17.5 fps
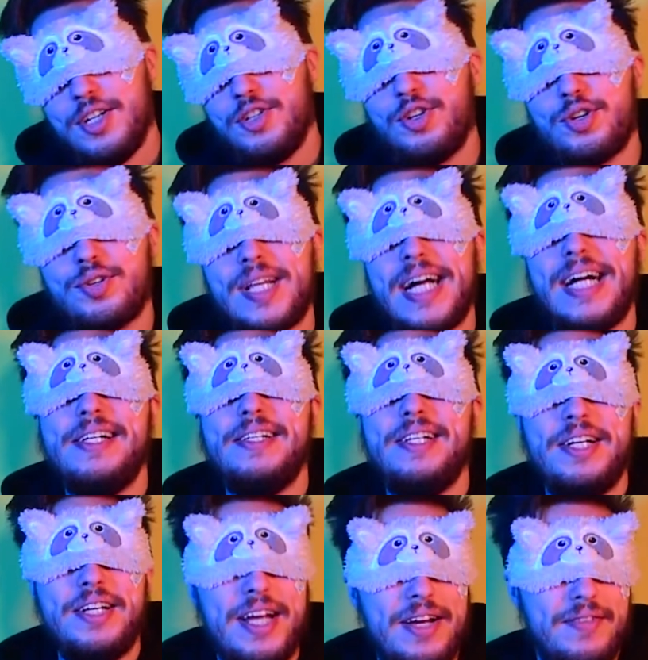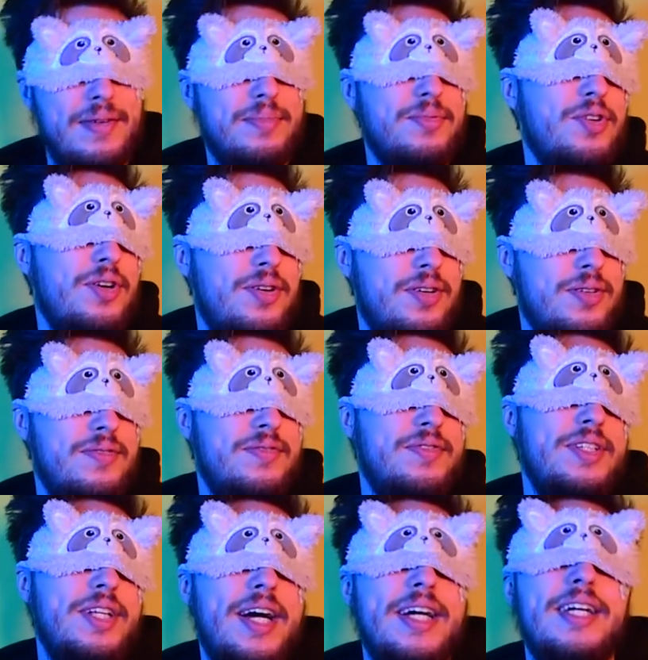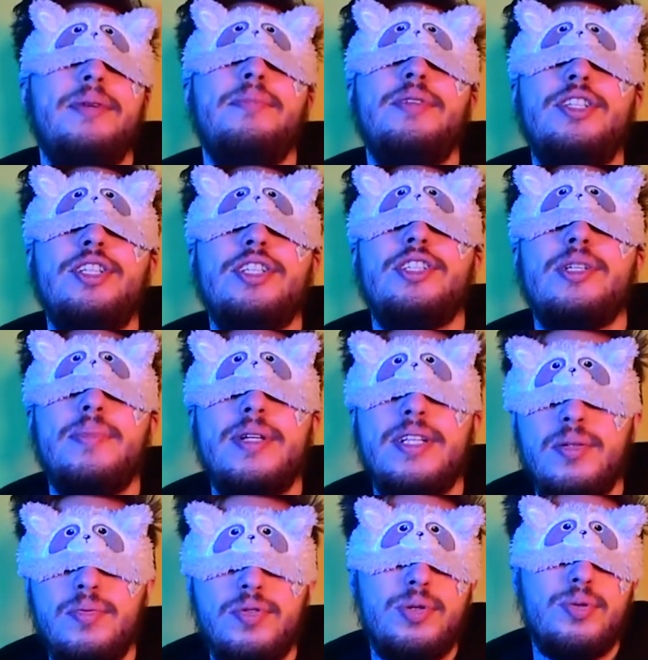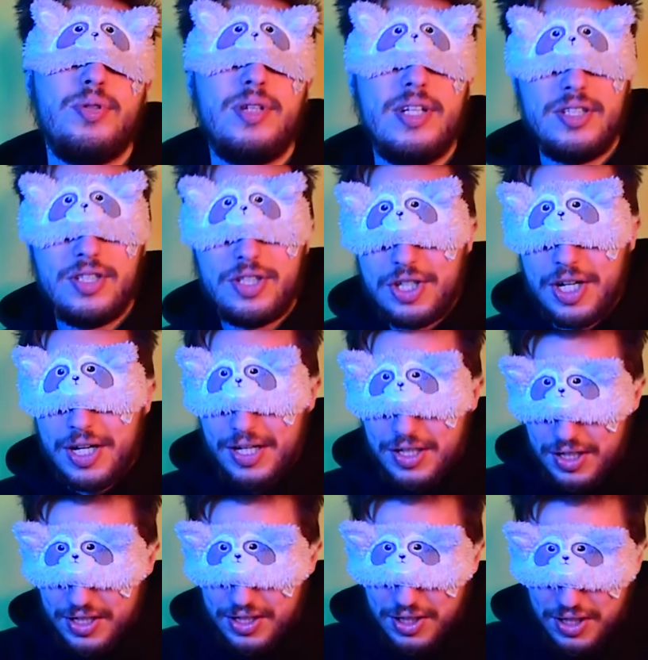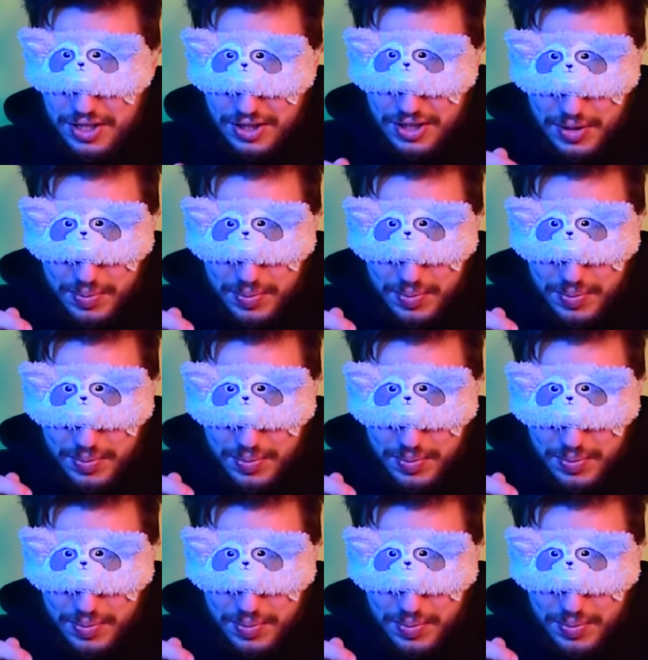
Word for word: Totalnie nie wiem, to wydaje mi się, że będę musiał tutaj strzelać, ale sobie jeszcze